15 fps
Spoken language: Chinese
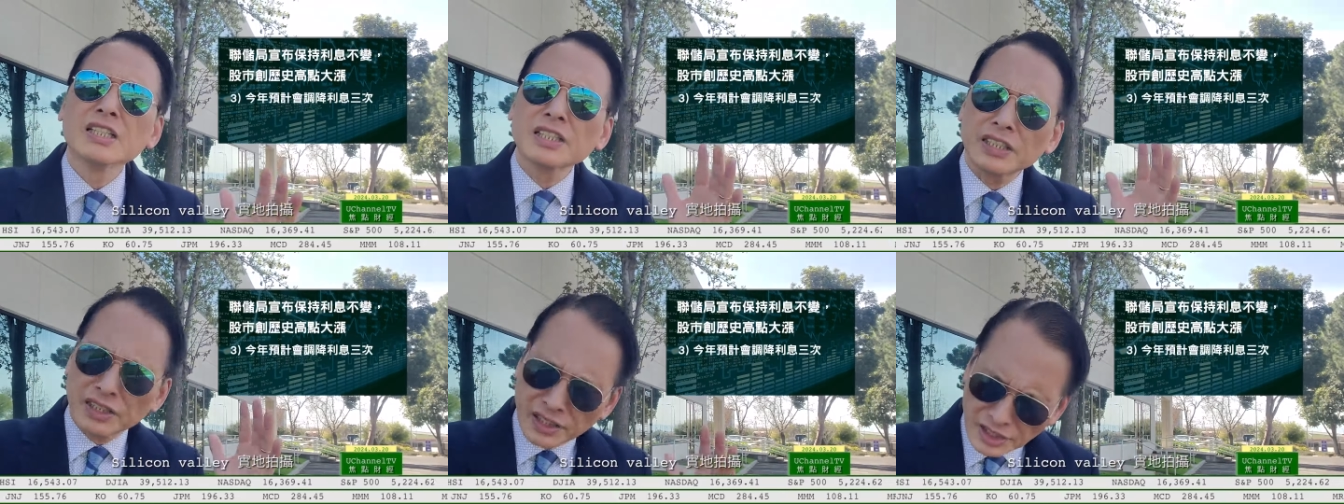
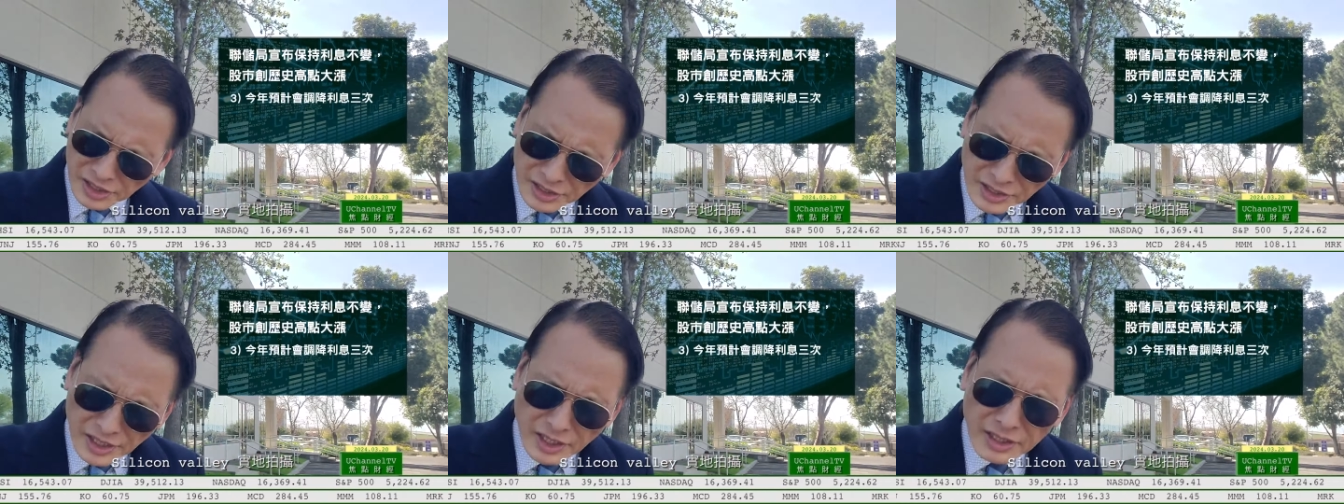
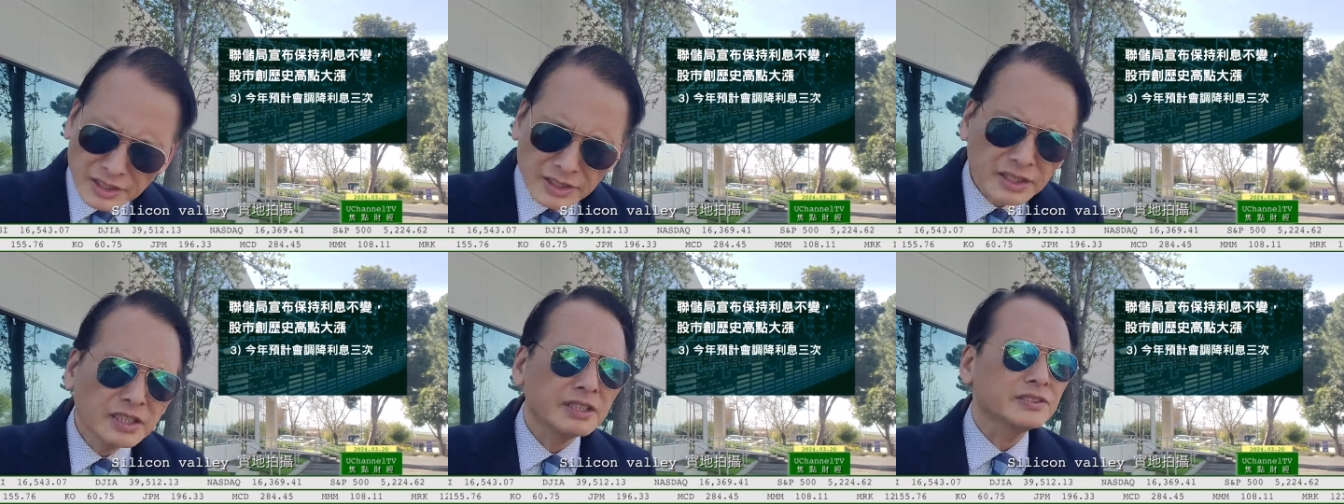可能
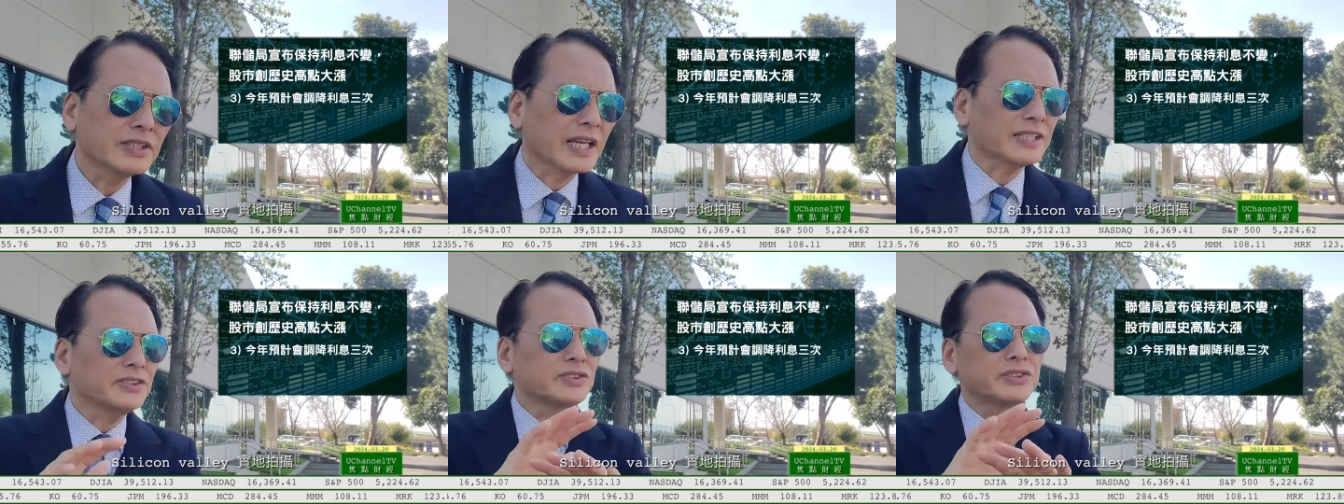
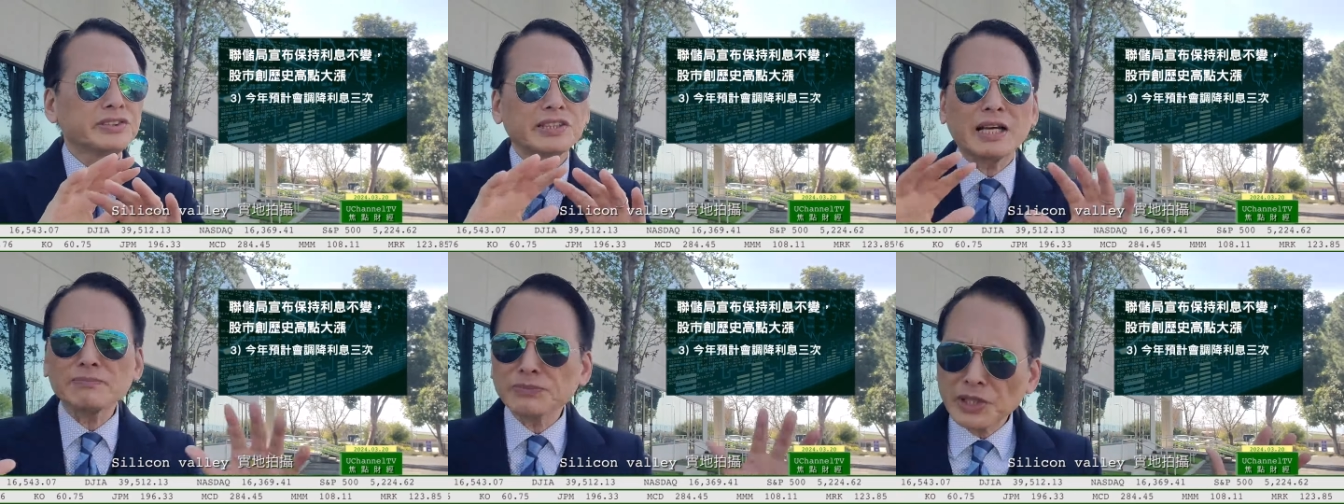在
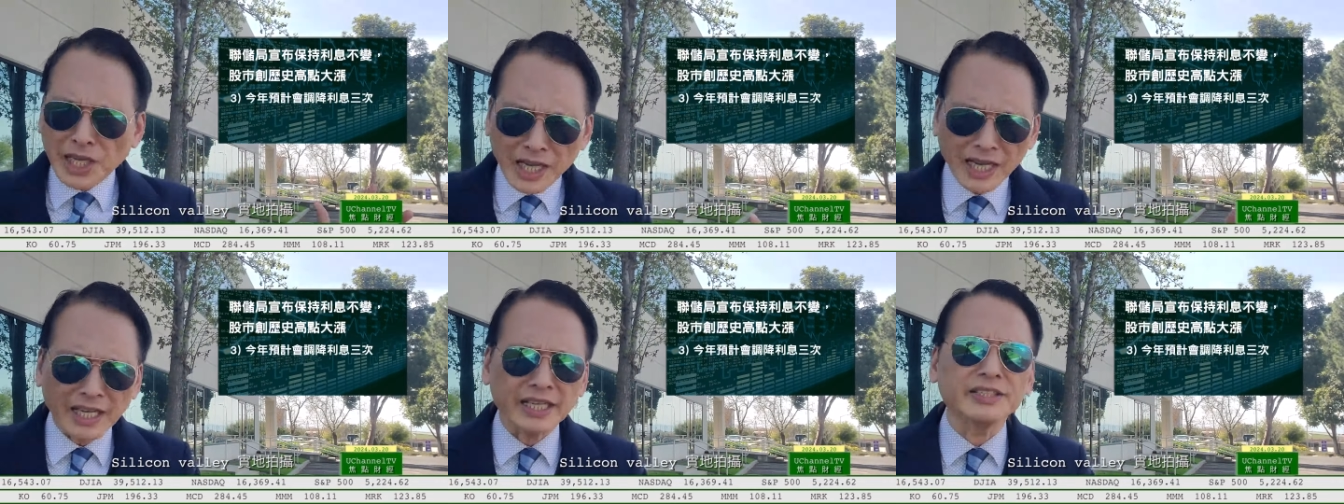
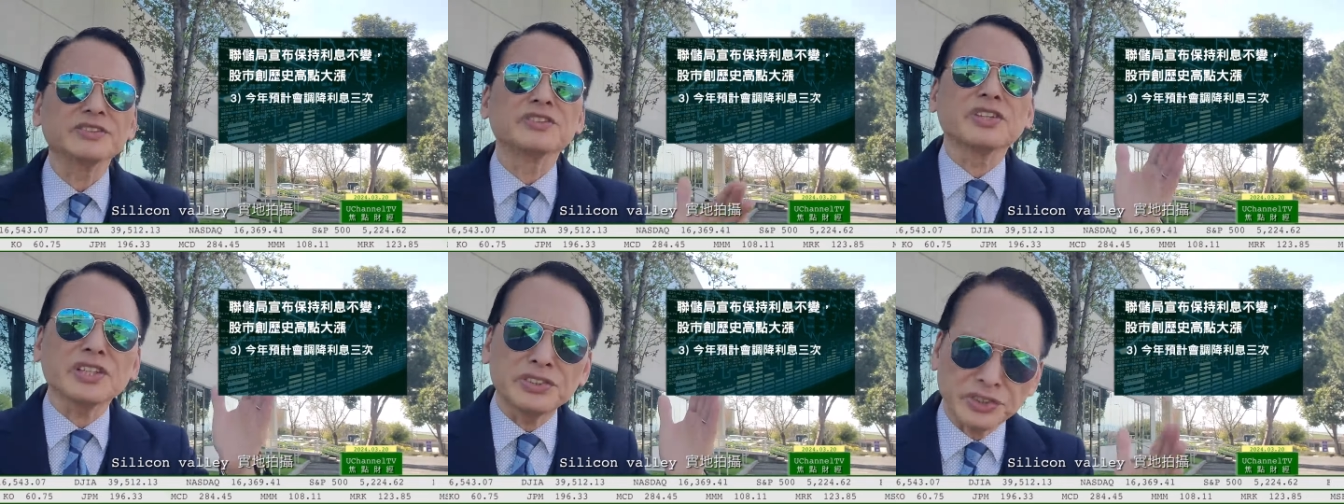sometime
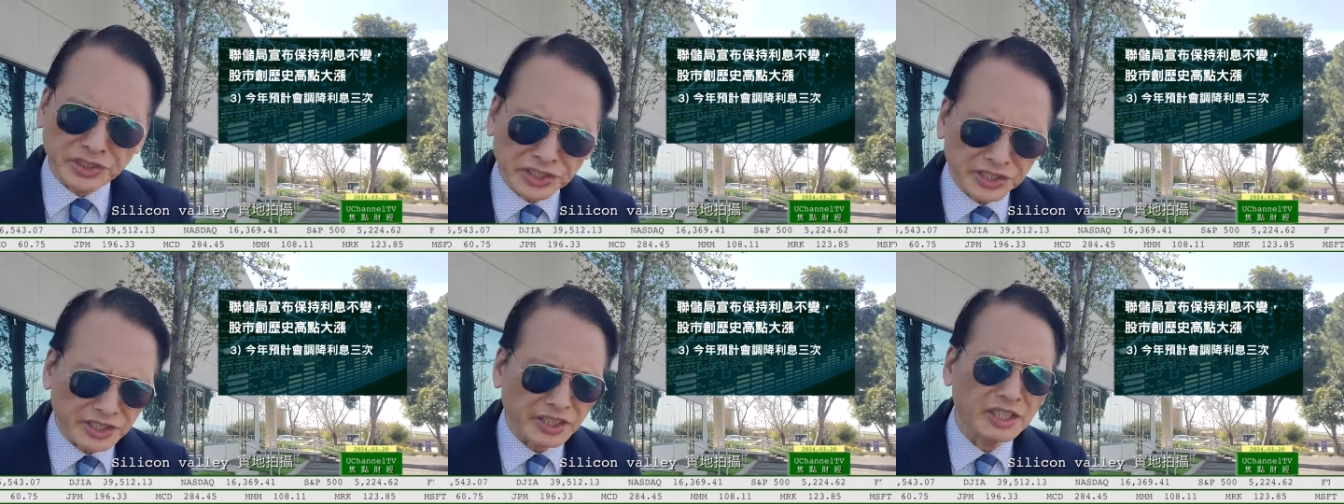this
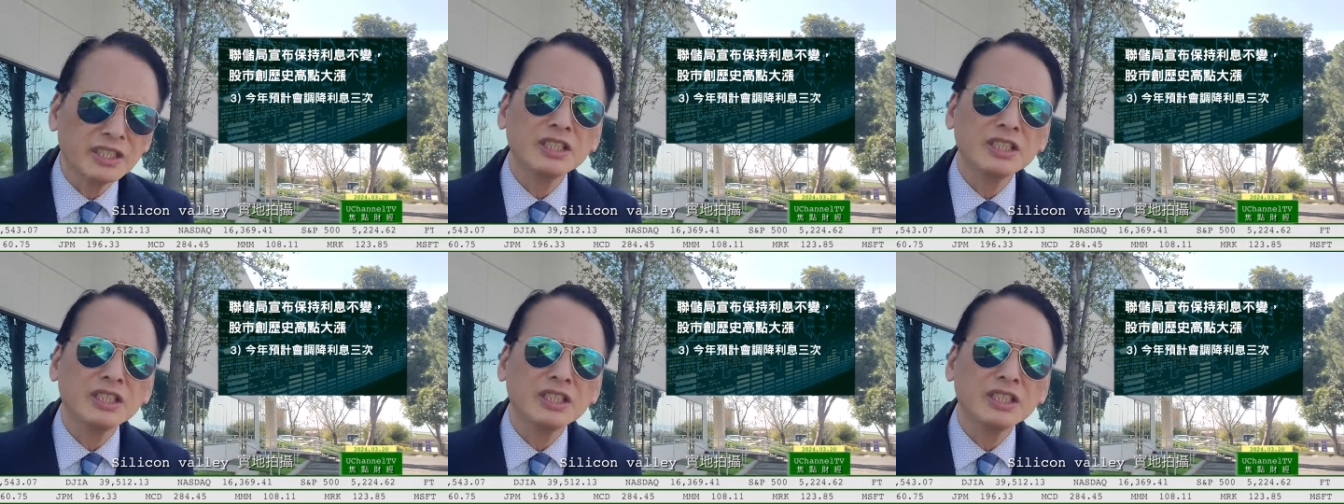year，